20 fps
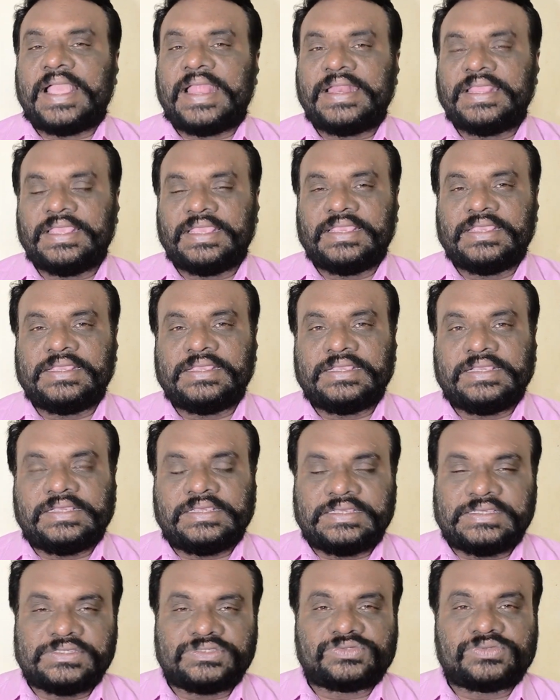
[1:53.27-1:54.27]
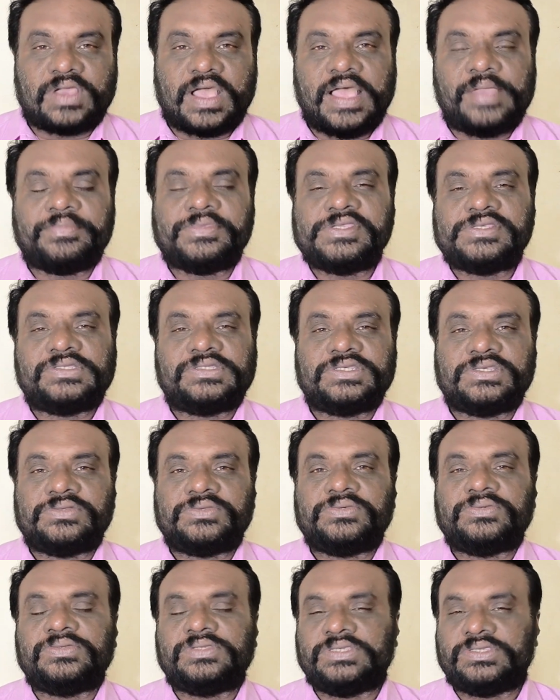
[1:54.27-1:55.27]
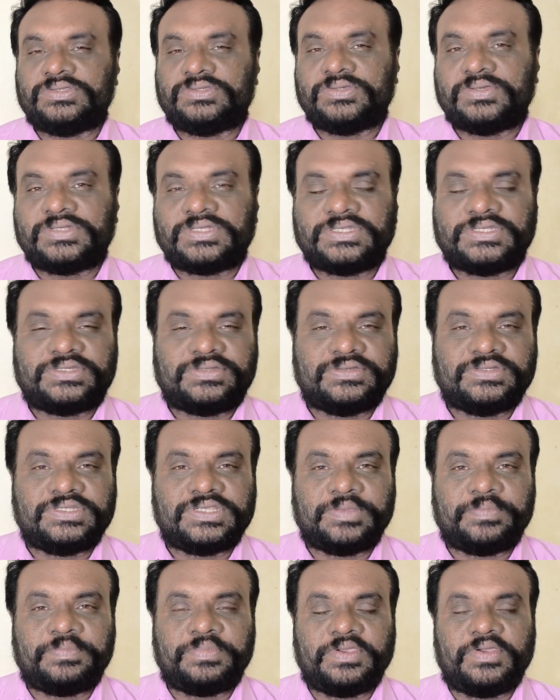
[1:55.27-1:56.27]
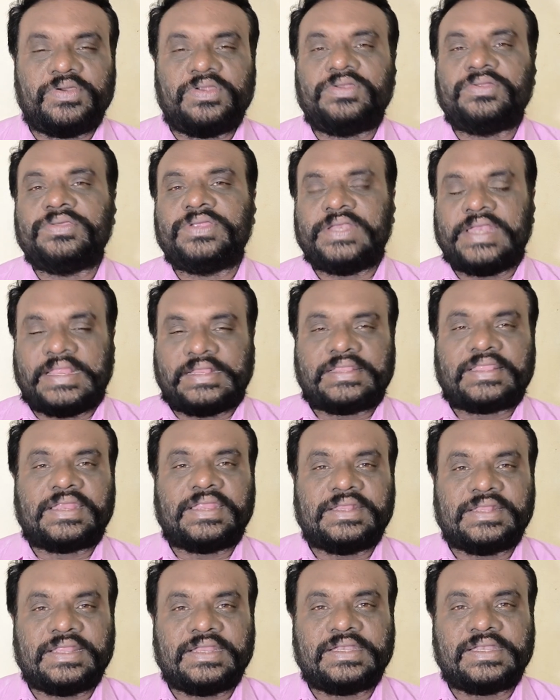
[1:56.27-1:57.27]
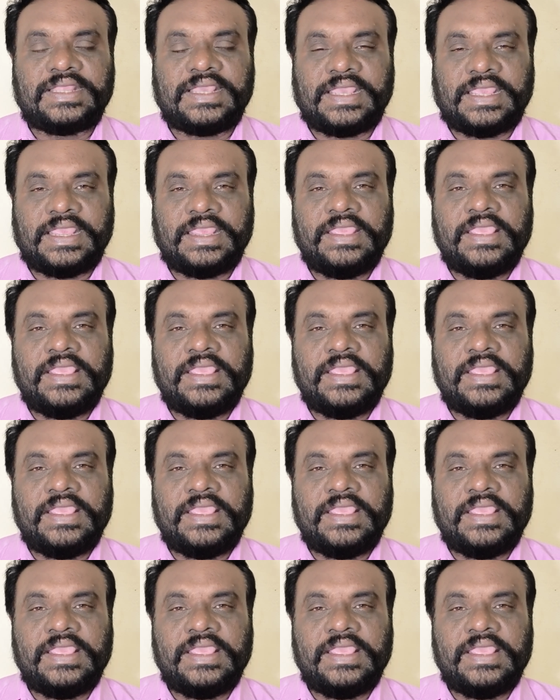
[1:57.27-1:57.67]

కానీ ఈ స్వామీజీలు ఈ జ్యోతిష్యం చెప్పేవాళ్ళు వీళ్ళందరూ ఏంటంటే